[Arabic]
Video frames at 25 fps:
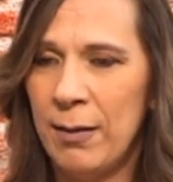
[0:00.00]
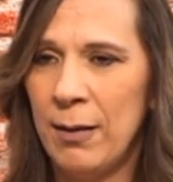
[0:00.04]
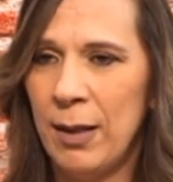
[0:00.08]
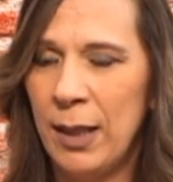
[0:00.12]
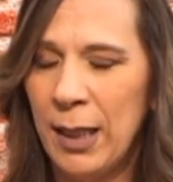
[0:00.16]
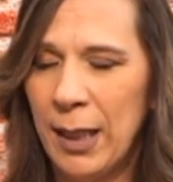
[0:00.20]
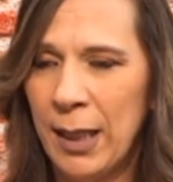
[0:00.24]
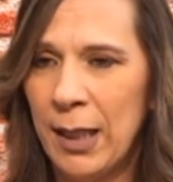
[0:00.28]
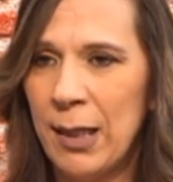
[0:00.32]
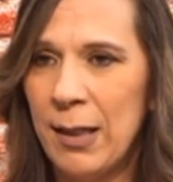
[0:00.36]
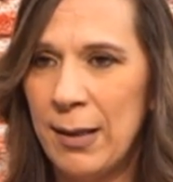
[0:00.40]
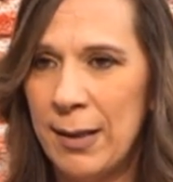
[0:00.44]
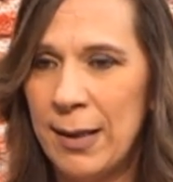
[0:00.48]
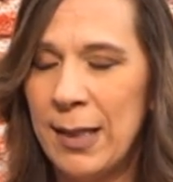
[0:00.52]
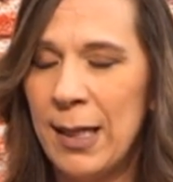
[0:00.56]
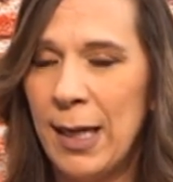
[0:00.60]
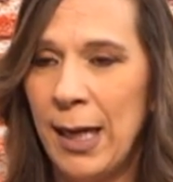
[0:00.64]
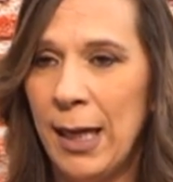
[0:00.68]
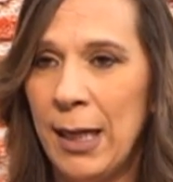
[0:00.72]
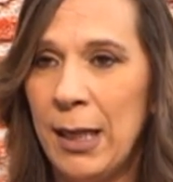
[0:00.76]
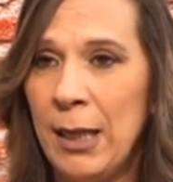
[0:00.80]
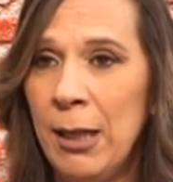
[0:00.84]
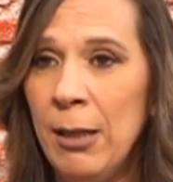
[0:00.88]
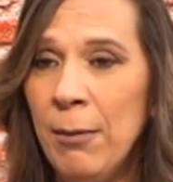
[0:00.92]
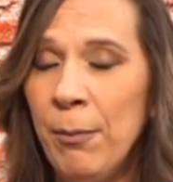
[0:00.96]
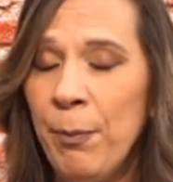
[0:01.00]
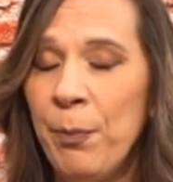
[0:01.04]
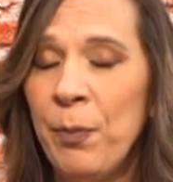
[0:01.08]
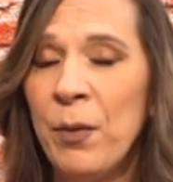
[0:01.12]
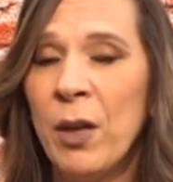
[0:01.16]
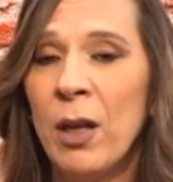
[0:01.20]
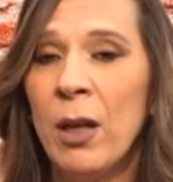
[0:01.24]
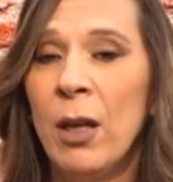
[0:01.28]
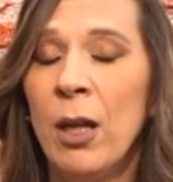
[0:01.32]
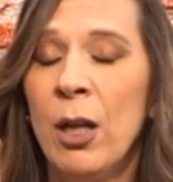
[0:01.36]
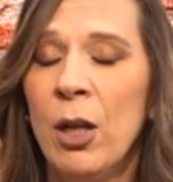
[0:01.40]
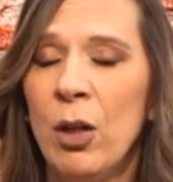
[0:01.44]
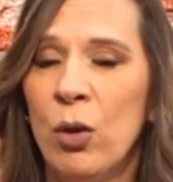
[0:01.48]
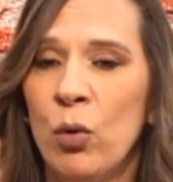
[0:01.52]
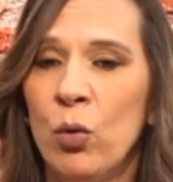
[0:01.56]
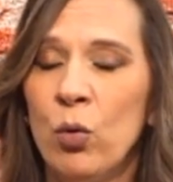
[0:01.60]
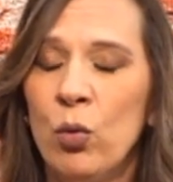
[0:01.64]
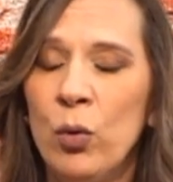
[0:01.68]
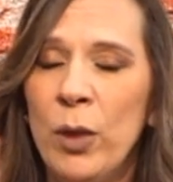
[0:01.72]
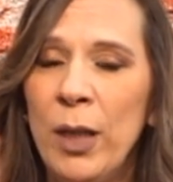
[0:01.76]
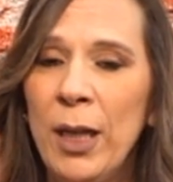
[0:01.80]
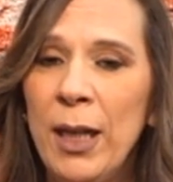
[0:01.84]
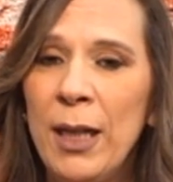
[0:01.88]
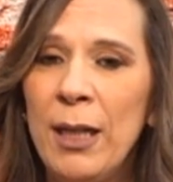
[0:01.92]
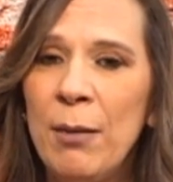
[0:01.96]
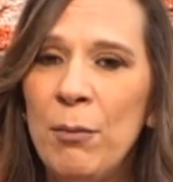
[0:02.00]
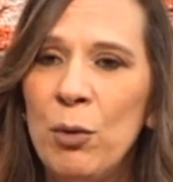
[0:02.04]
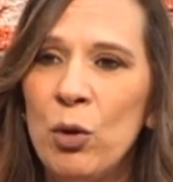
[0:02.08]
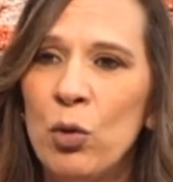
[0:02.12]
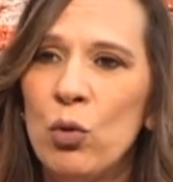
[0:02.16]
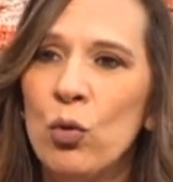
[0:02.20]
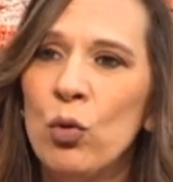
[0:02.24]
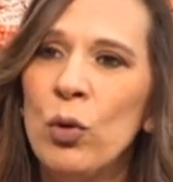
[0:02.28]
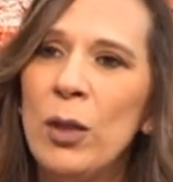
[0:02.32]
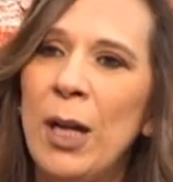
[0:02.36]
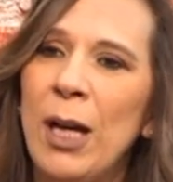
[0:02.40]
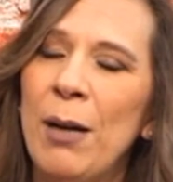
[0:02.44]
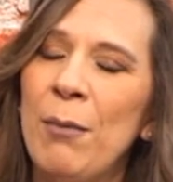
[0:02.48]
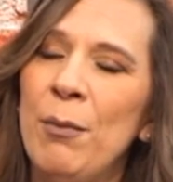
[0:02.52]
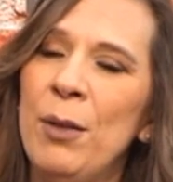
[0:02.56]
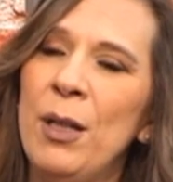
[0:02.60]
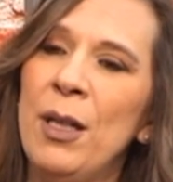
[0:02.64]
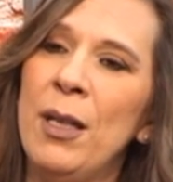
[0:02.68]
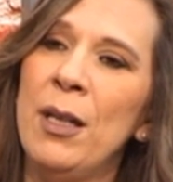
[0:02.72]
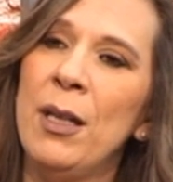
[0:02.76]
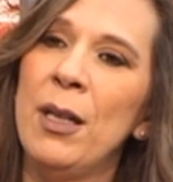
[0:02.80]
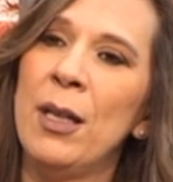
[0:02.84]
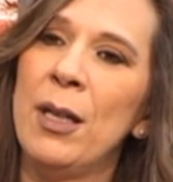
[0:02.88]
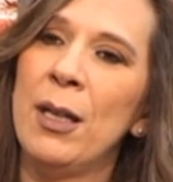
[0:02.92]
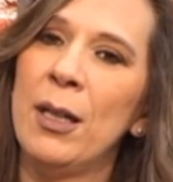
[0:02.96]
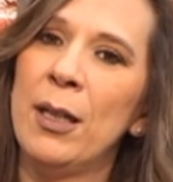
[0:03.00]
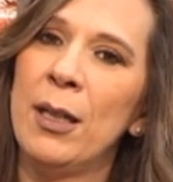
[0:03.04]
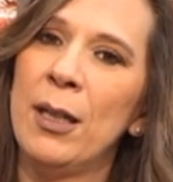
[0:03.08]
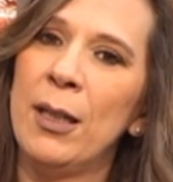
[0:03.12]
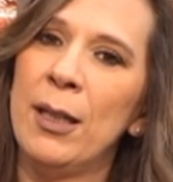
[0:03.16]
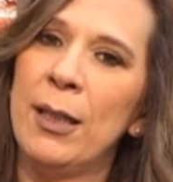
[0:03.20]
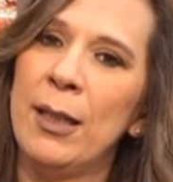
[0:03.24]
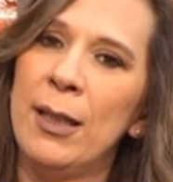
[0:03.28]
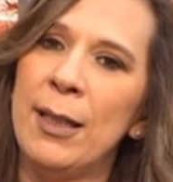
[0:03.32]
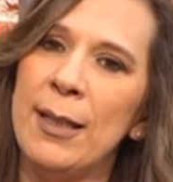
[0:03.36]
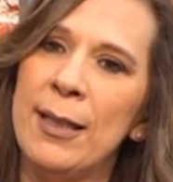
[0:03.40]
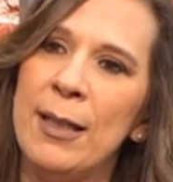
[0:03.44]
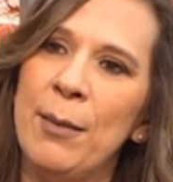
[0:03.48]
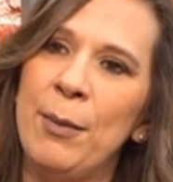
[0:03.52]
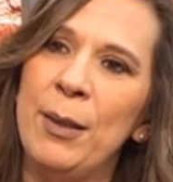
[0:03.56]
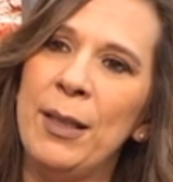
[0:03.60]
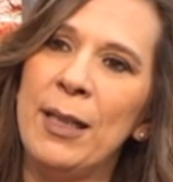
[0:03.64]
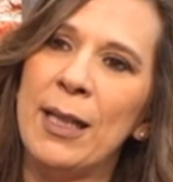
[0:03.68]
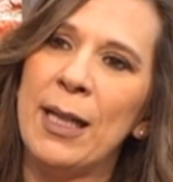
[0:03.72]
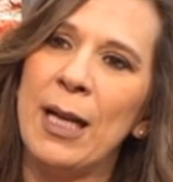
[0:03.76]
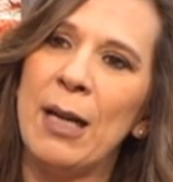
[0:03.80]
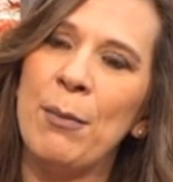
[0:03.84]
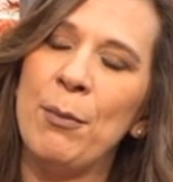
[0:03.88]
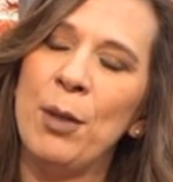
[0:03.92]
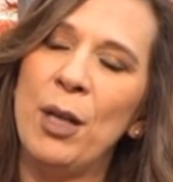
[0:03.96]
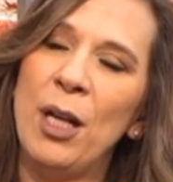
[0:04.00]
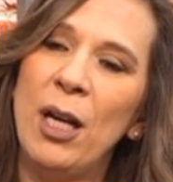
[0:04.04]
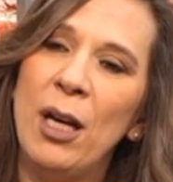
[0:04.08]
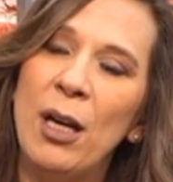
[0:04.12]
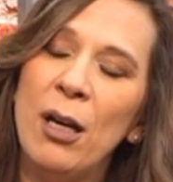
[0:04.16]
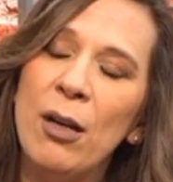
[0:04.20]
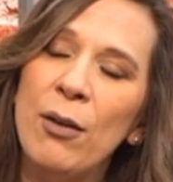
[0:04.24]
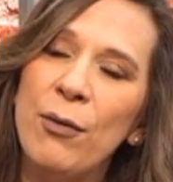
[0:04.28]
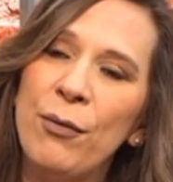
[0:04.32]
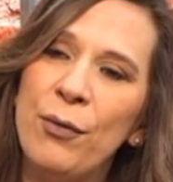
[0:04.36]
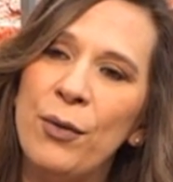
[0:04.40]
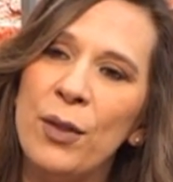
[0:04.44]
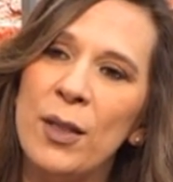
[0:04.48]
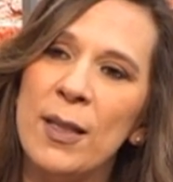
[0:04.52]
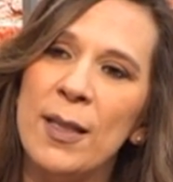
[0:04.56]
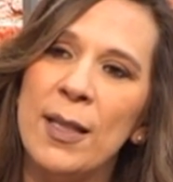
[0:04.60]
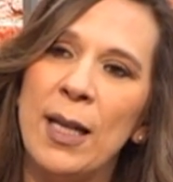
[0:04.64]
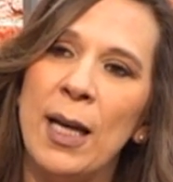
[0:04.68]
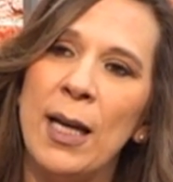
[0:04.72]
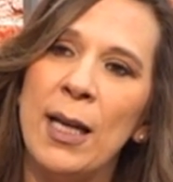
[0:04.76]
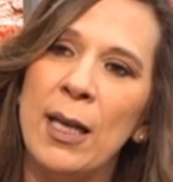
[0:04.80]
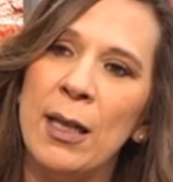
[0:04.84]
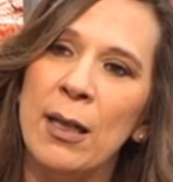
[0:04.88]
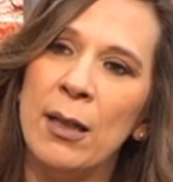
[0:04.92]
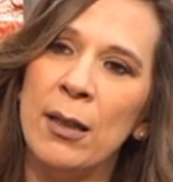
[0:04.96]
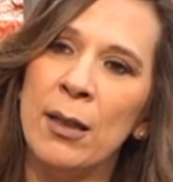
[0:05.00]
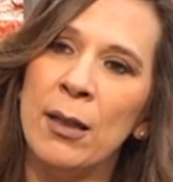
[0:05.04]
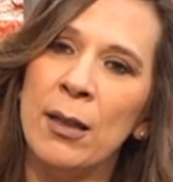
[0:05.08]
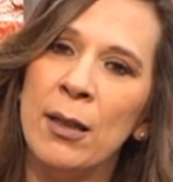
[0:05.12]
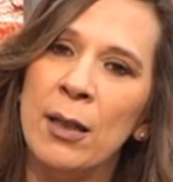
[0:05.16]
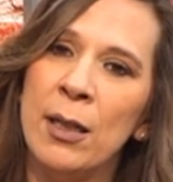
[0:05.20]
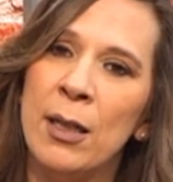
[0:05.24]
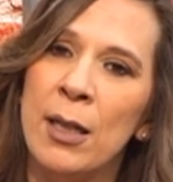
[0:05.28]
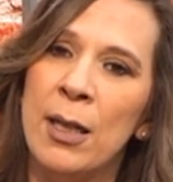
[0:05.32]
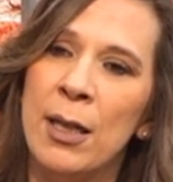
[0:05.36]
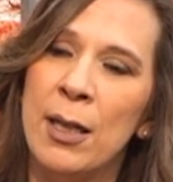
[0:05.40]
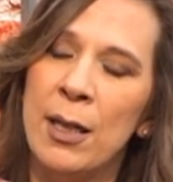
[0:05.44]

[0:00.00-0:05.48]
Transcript: داخل الزلعيم ونحن بنكون عم اذا بدك عم نحافظ على